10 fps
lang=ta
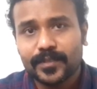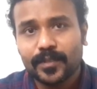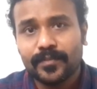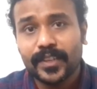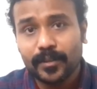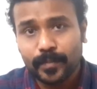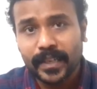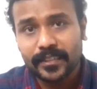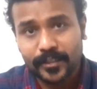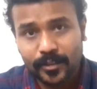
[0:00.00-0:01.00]
ஸோ வீடியோ
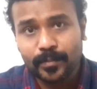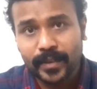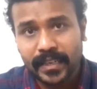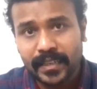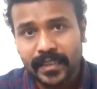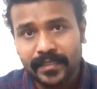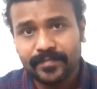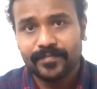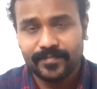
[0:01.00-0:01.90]
பார்த்ததுக்கு ரொம்ப நன்றி